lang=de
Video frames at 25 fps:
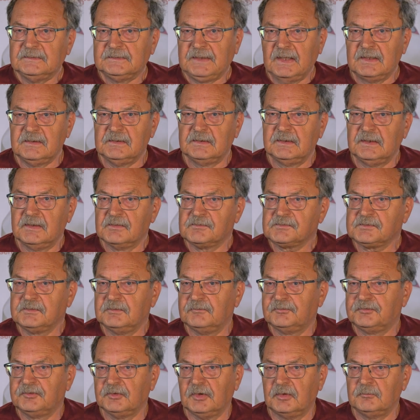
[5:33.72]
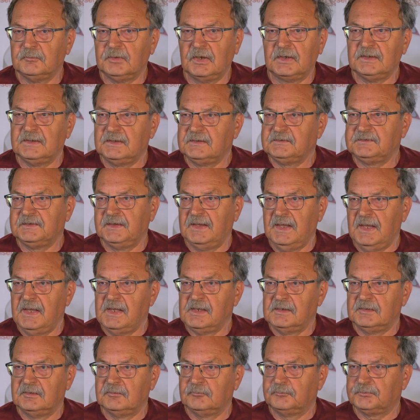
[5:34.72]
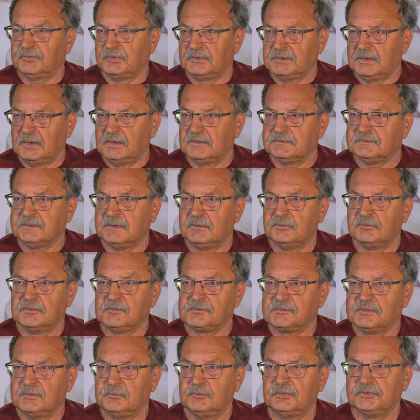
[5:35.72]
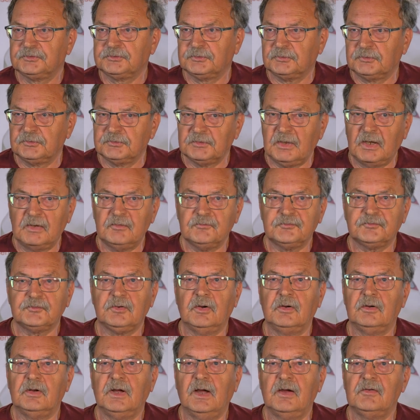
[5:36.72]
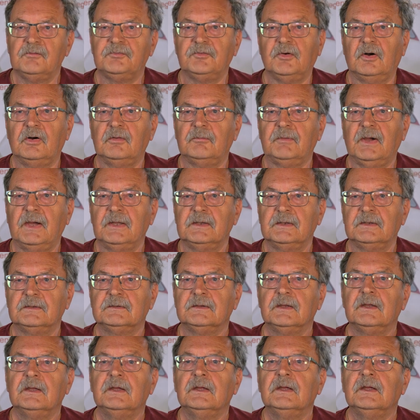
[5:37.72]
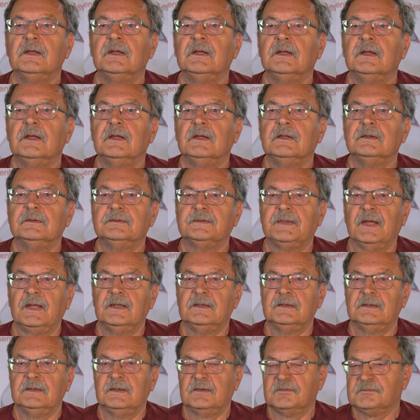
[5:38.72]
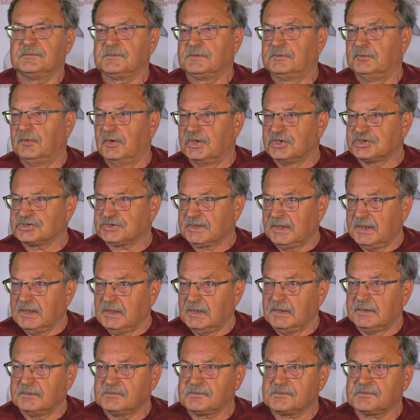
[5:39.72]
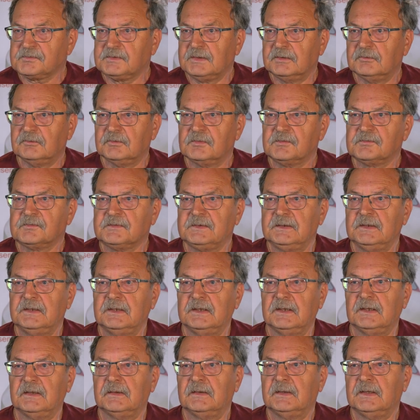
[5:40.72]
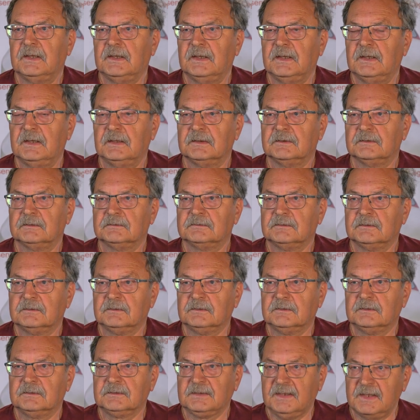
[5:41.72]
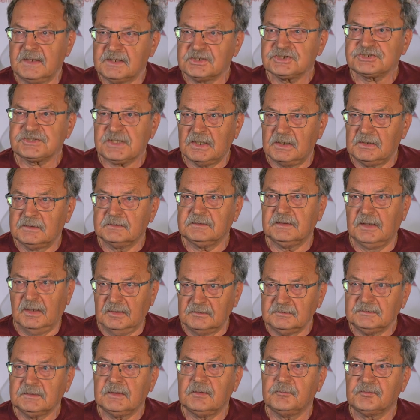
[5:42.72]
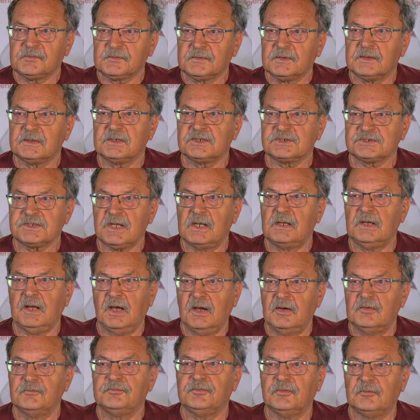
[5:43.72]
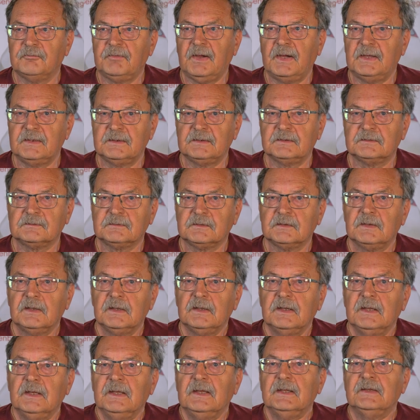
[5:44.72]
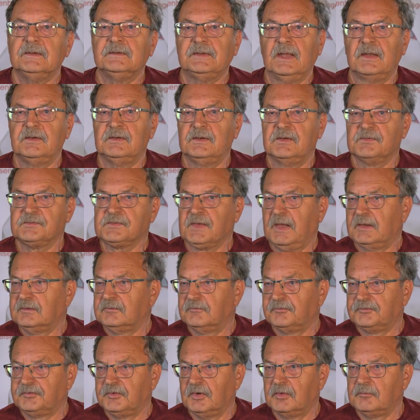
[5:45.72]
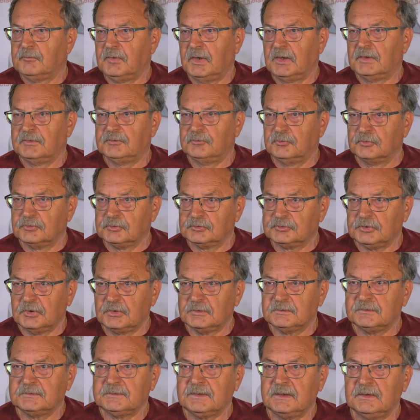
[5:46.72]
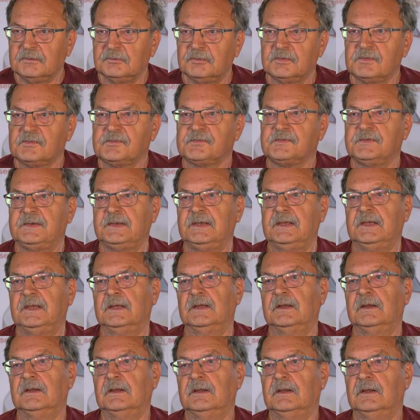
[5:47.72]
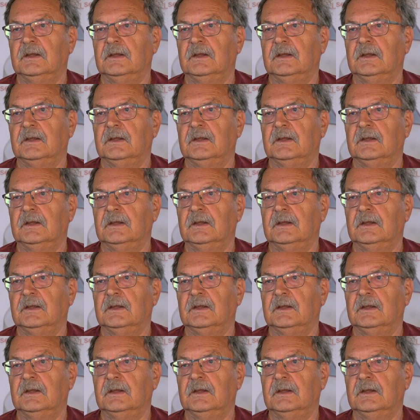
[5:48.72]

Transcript: Dann ist die Firma ITL e in Pirna, die uns die Motoren aufarbeitet. Dann ist Neustrelitz, die uns die äh, Drehgestelle, die Antriebsdrehgestelle aufarbeitet. Dann ist eine Firma in Ungarn, die uns die äh,